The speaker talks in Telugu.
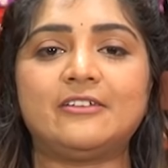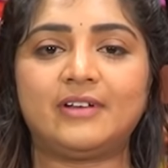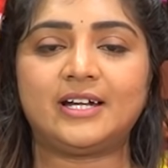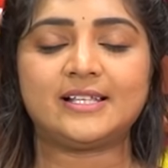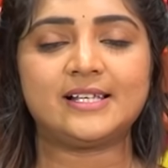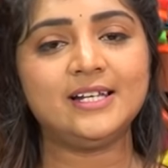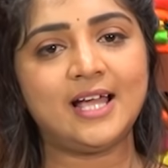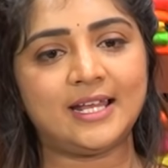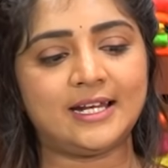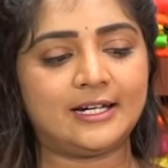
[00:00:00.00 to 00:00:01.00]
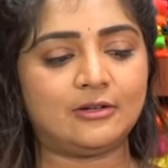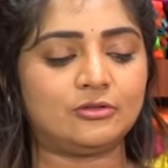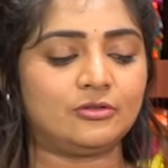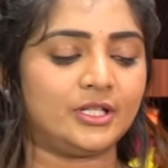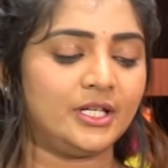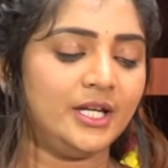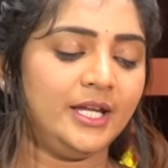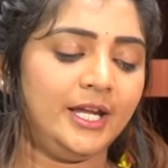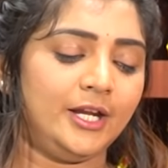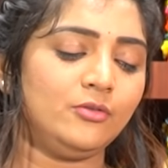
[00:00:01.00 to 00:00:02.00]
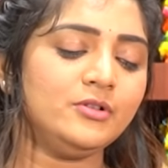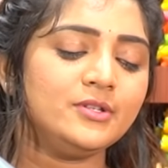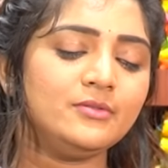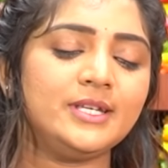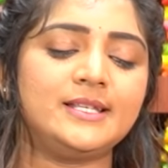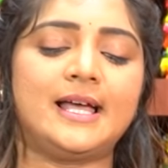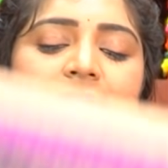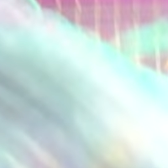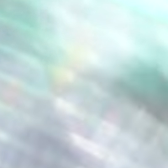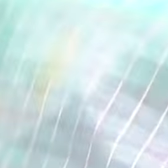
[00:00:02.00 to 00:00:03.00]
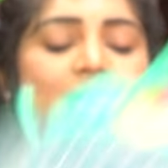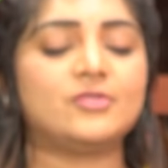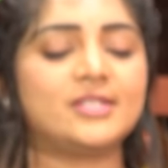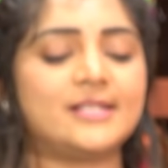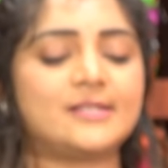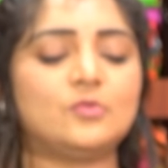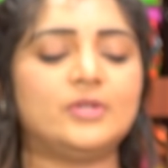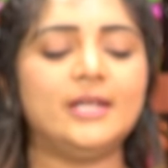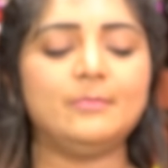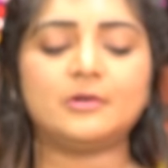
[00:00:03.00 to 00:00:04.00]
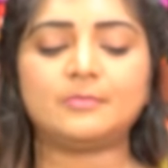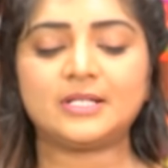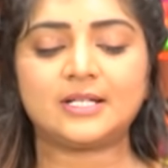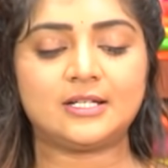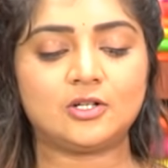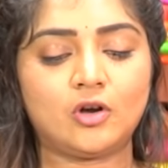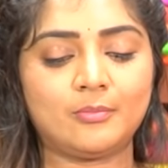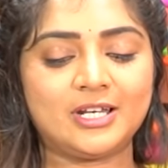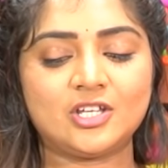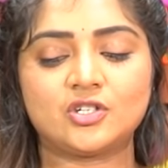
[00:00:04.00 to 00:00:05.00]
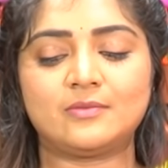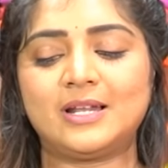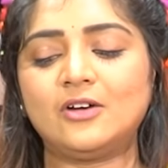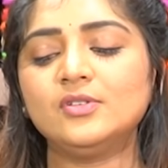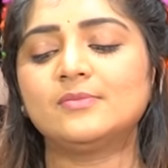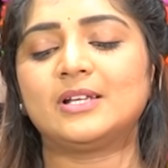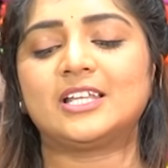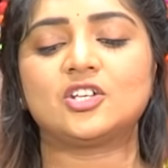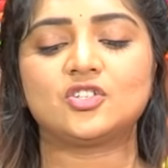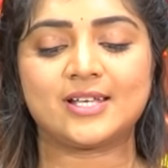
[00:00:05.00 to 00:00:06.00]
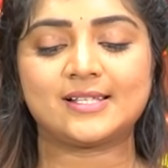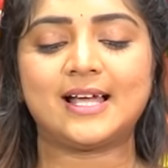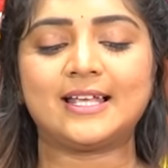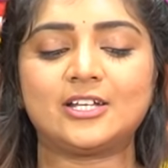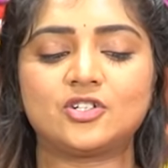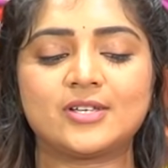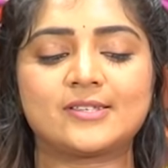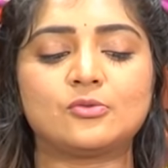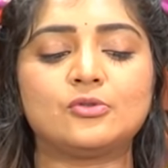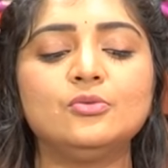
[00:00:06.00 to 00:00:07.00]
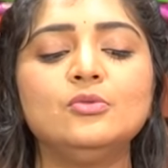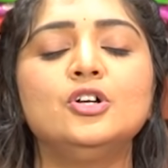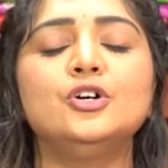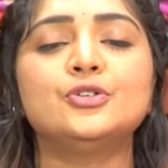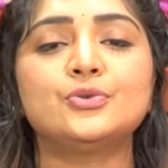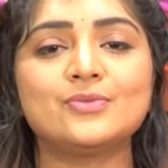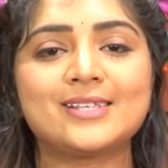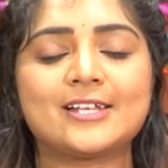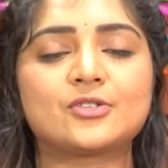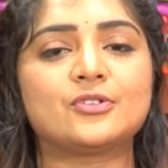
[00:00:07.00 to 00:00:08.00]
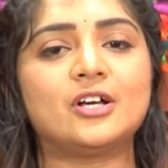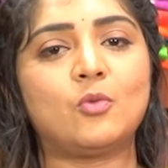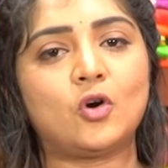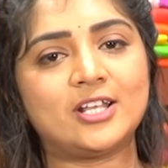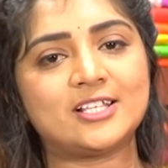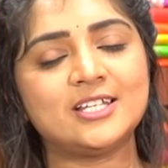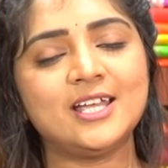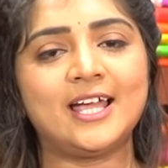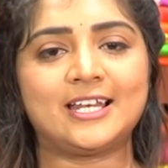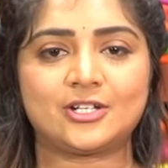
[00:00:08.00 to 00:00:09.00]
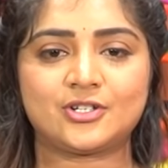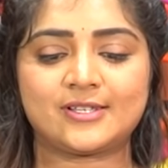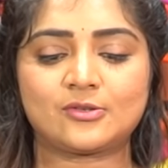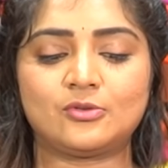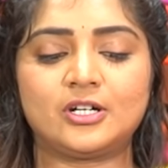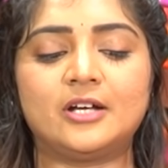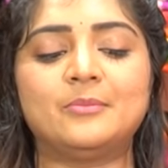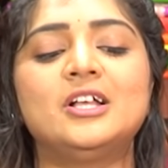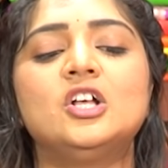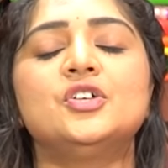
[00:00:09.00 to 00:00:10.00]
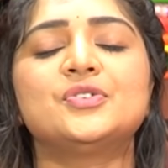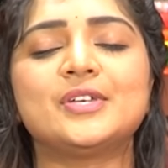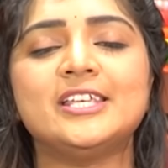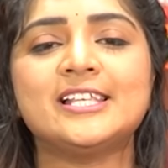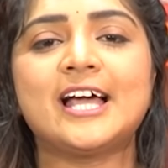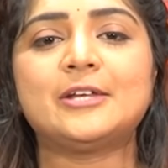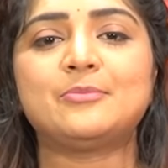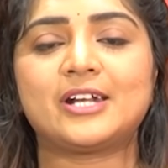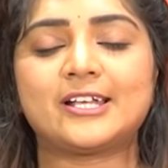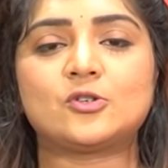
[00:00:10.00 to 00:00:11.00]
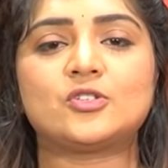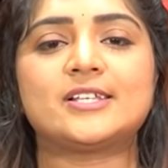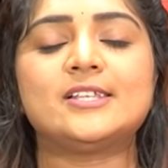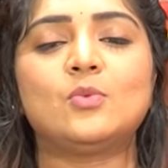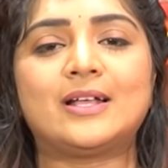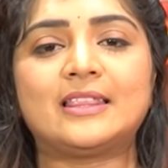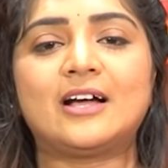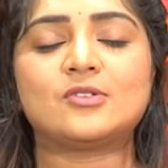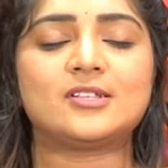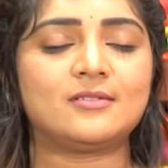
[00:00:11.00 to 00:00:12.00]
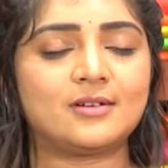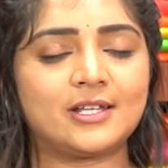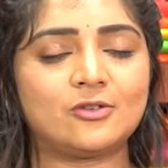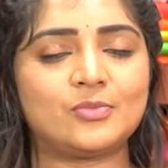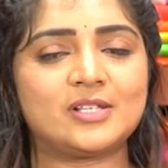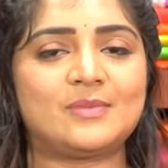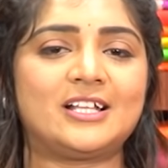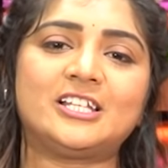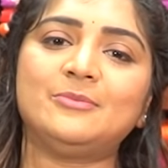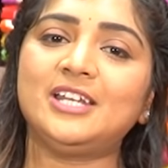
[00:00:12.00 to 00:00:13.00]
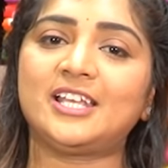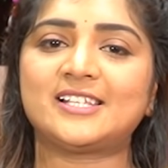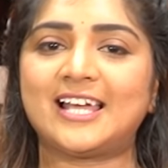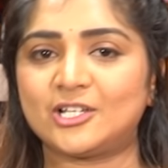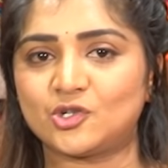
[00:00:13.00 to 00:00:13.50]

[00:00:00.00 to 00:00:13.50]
ఎలిఫెంట్ డిజైన్ హైలైట్ అవుతుంది అండ్ ఆల్సో ఈ శారీకి బ్లౌజ్ తీసుకుంటే పర్పుల్ కలర్ కాంబినేషన్ బ్లౌజ్ మనకి చెక్స్ హైలైట్ చేసుకుంటూ టూ సైడ్స్ కూడా బార్డర్స్ని హైలైట్ చేసుకుంటున్నాం సో ఈ శారీ ప్రైస్ వచ్చేసి వన్ థౌజండ్ థర్టీ రూపీస్ మాత్రమే నెక్స్ట్ శారీ